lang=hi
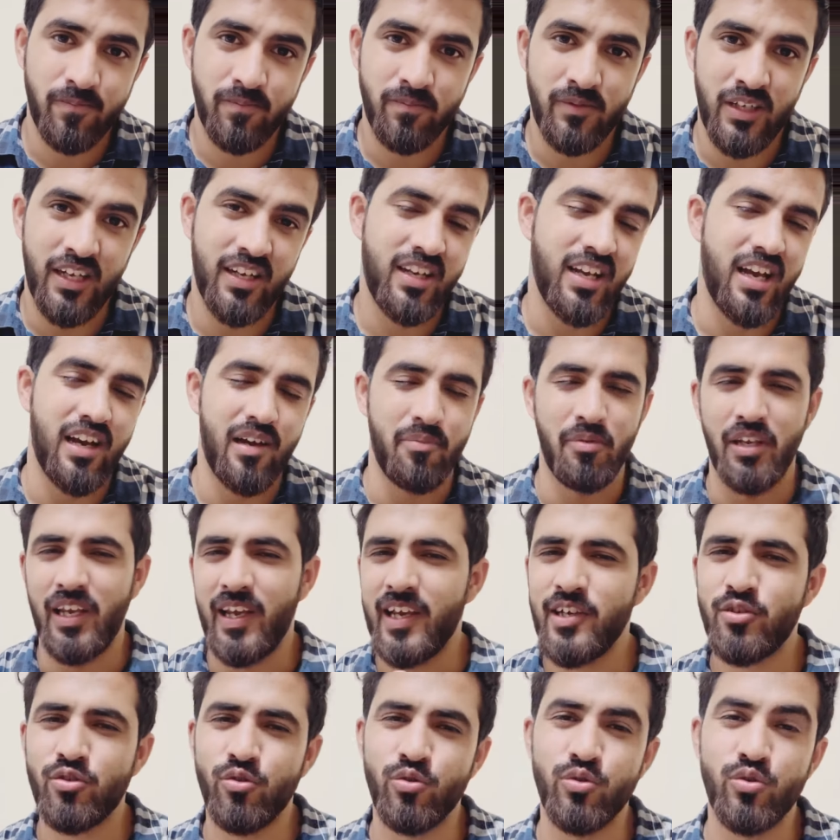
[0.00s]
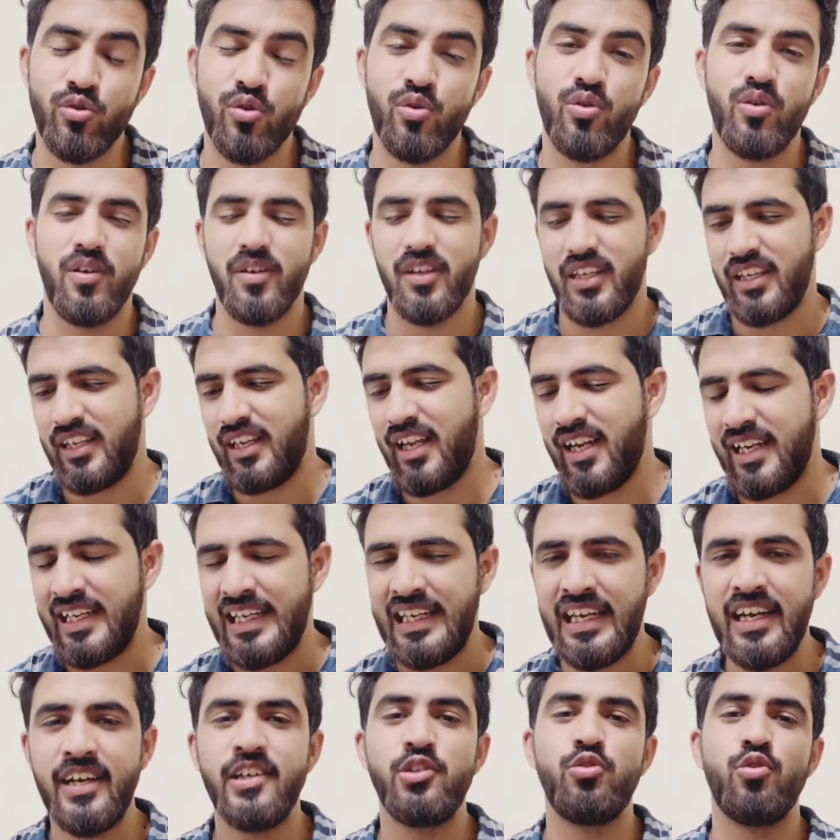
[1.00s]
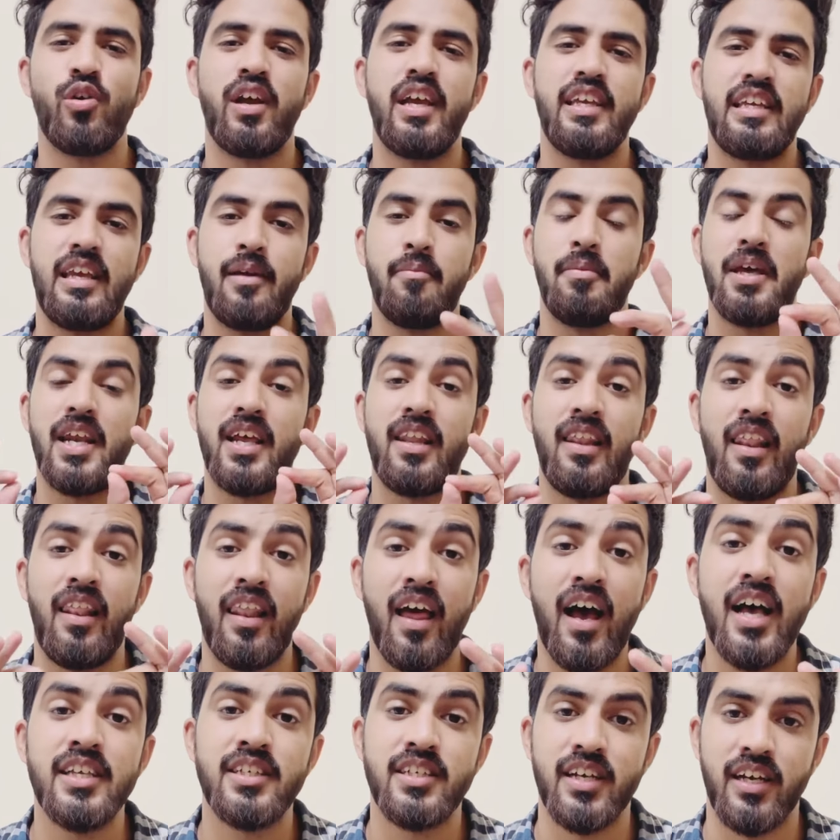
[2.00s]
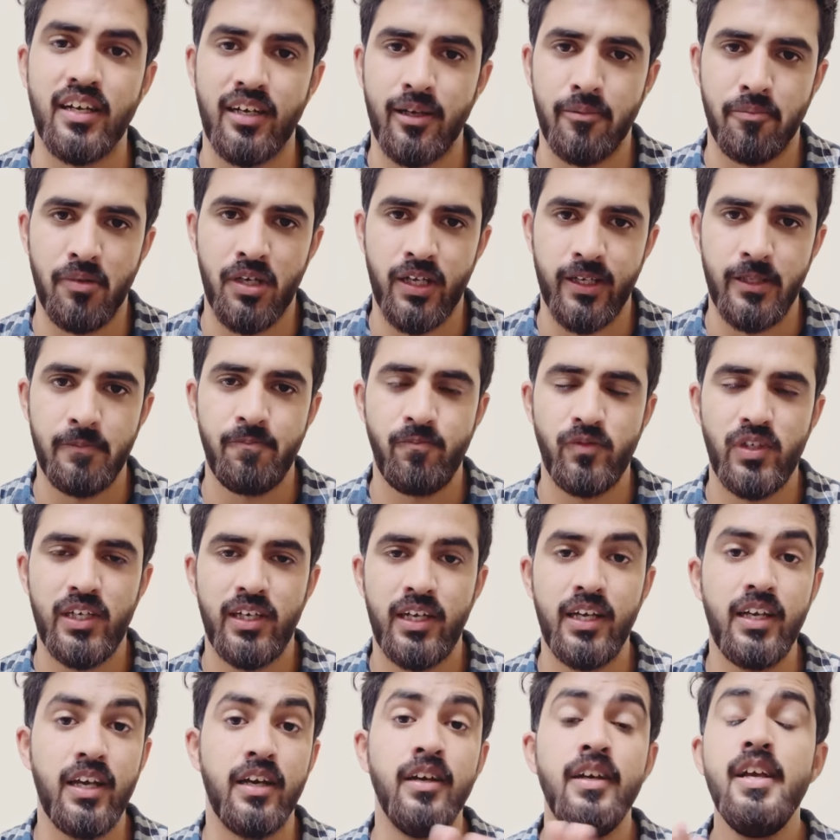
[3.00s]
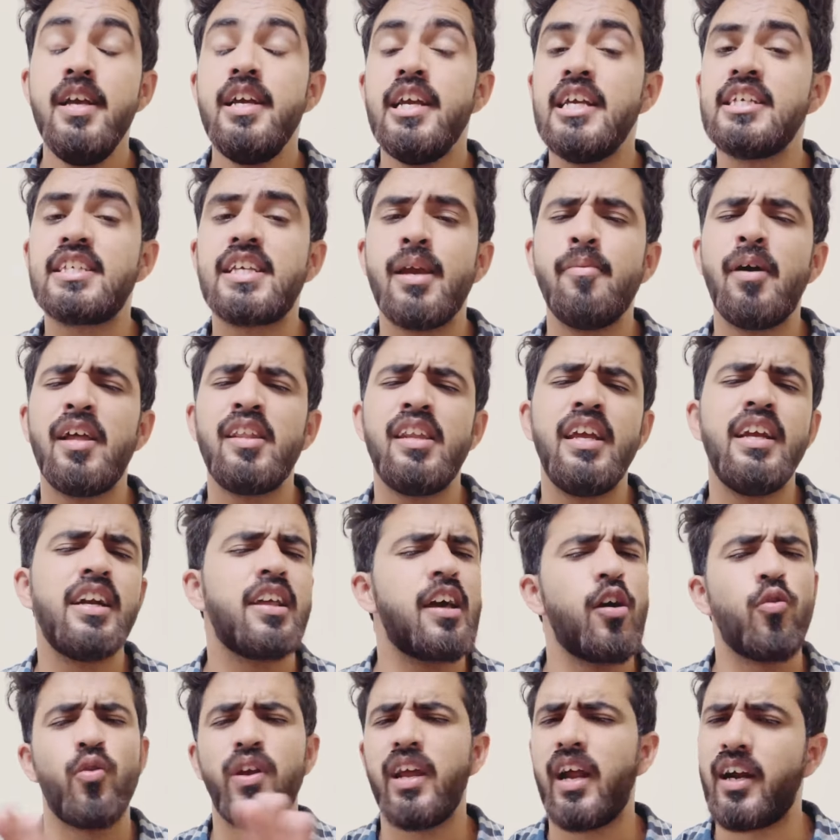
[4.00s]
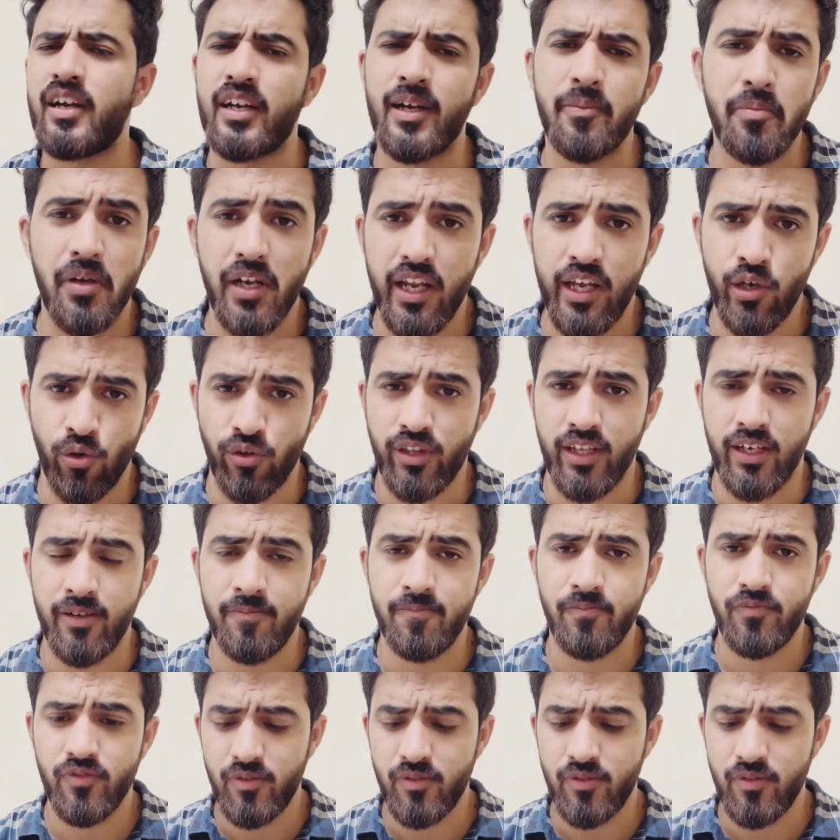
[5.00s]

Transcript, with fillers: ठीक है अब ये सोचो ये नीट जो है ये मेरा लास्ट अटैम्प्ट है ठीक है इसके बाद नीट का कोई अटैम्प्ट नहीं होता